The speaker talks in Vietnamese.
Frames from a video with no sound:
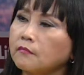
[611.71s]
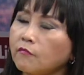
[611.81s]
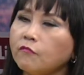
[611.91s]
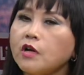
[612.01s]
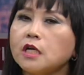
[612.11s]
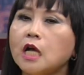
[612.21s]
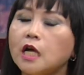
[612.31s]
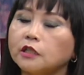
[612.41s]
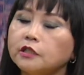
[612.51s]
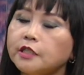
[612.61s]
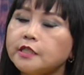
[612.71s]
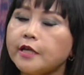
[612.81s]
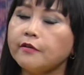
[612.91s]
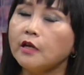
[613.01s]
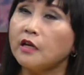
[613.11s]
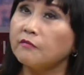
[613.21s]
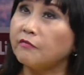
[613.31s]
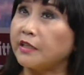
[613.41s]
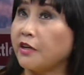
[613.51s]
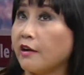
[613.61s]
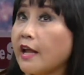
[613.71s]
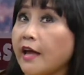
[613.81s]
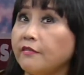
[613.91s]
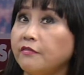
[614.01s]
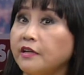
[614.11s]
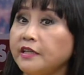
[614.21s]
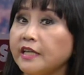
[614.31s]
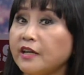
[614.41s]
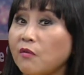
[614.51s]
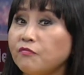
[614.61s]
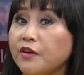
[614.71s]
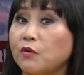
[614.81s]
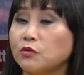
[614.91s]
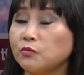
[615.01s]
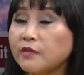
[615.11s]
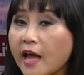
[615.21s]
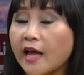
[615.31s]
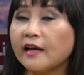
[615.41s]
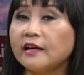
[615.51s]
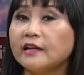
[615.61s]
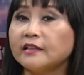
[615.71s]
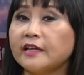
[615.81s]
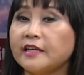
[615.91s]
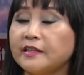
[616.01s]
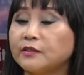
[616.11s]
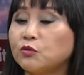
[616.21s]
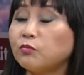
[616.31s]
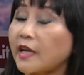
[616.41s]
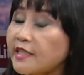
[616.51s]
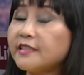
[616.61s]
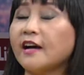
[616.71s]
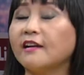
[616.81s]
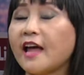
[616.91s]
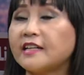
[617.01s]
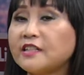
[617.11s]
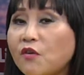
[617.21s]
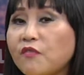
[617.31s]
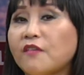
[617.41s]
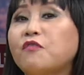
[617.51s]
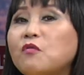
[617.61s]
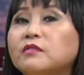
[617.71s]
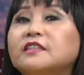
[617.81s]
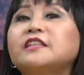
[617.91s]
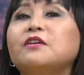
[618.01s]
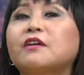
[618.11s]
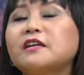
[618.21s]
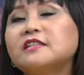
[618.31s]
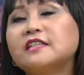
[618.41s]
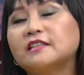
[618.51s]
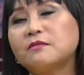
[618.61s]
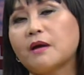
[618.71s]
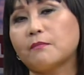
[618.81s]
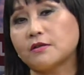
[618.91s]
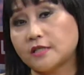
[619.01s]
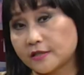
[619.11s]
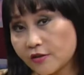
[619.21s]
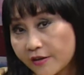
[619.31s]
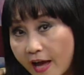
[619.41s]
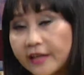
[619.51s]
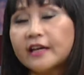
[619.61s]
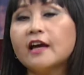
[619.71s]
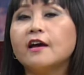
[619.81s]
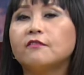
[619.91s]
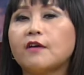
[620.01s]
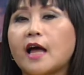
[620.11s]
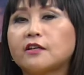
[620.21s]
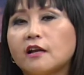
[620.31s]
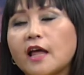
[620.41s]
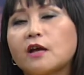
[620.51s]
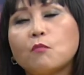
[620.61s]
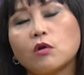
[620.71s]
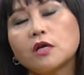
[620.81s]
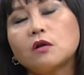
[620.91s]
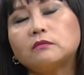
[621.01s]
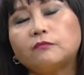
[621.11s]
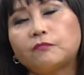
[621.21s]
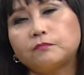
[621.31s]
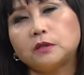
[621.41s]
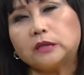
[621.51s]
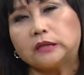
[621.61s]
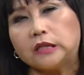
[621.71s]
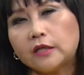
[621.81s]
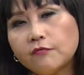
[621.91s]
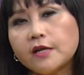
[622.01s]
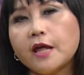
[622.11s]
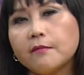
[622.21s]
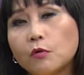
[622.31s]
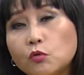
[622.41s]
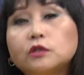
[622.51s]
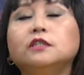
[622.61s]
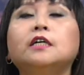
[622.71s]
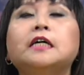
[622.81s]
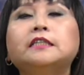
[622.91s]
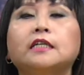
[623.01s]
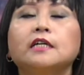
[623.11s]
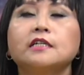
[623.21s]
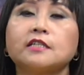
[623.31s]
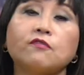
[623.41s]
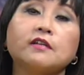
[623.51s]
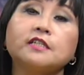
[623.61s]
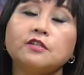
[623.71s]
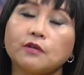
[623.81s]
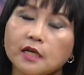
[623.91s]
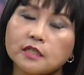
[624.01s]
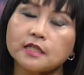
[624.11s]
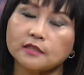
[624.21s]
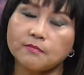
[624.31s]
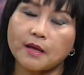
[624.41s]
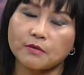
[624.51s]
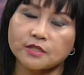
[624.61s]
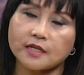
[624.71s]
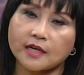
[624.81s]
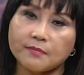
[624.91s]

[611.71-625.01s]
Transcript: Vâng, thưa tiến sĩ, về trở lại với cái công việc của chúng ta thì chúng ta sẽ trở lại sau vài phút giới thiệu Đã. Dạ. các cơ sở thương mại bảo trợ cho đài và trở lại một cái những cái vấn đề mà ưu tư hơn sau phần dạ. giới thiệu các cơ sở thương mại bảo trợ.